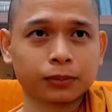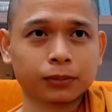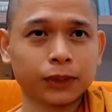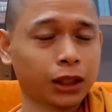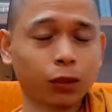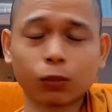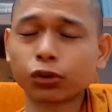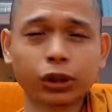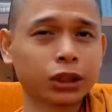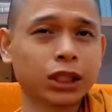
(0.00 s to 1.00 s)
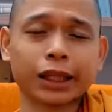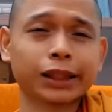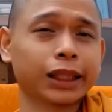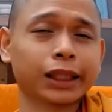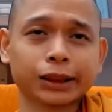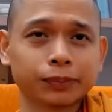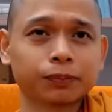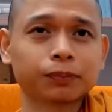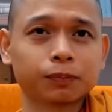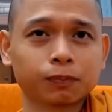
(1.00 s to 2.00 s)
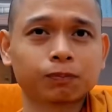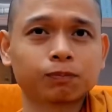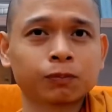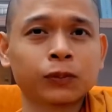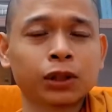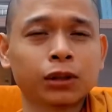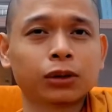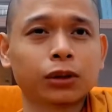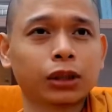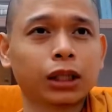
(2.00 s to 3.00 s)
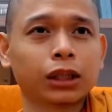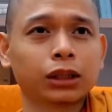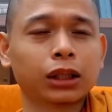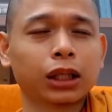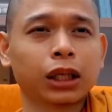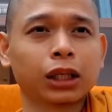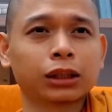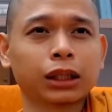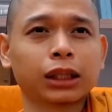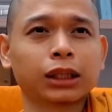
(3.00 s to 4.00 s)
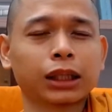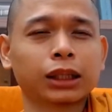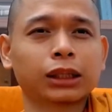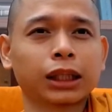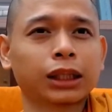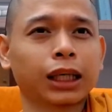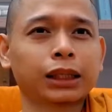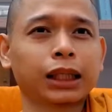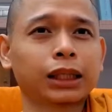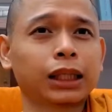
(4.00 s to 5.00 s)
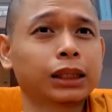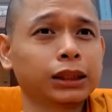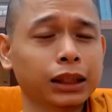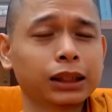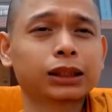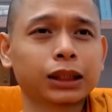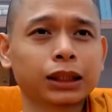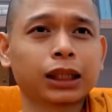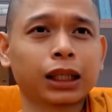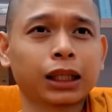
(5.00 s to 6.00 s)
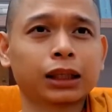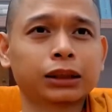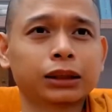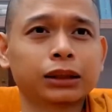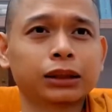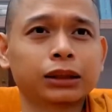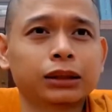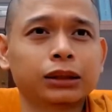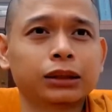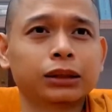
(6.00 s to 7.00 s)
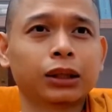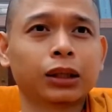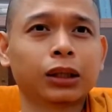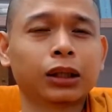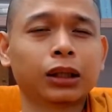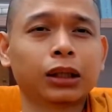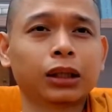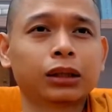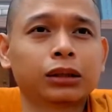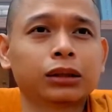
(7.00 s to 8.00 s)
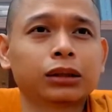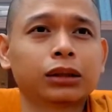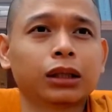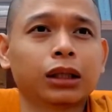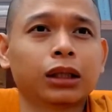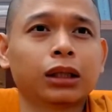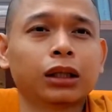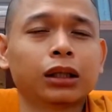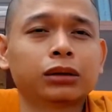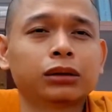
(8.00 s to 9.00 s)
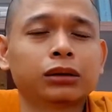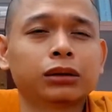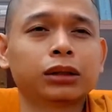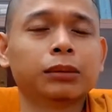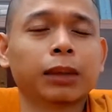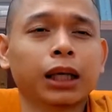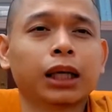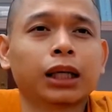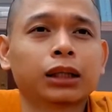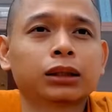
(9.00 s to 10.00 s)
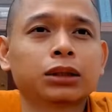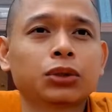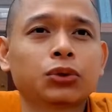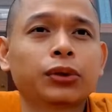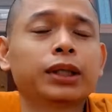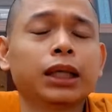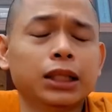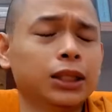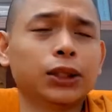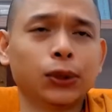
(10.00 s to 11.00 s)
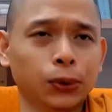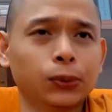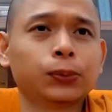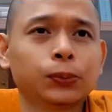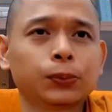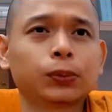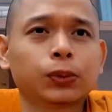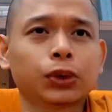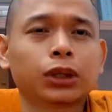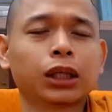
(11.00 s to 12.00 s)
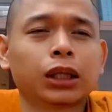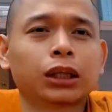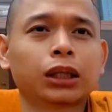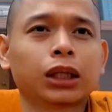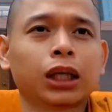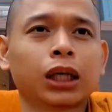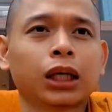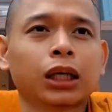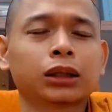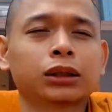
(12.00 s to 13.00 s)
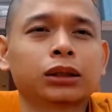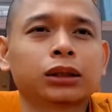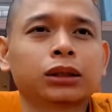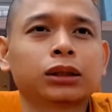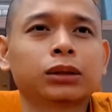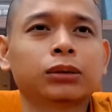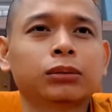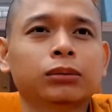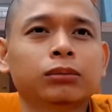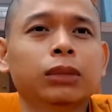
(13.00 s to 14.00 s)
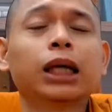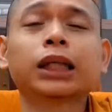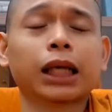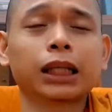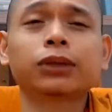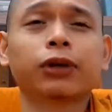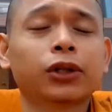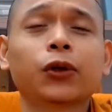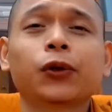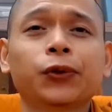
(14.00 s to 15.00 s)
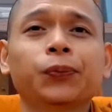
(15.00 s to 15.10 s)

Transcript: thì không có chuyện đó xảy ra cho nên là cái này cái khả năng lớn nhất đó là do uh, người mẹ suy nghĩ nhiều cho nên nó là mơ thấy vậy thôi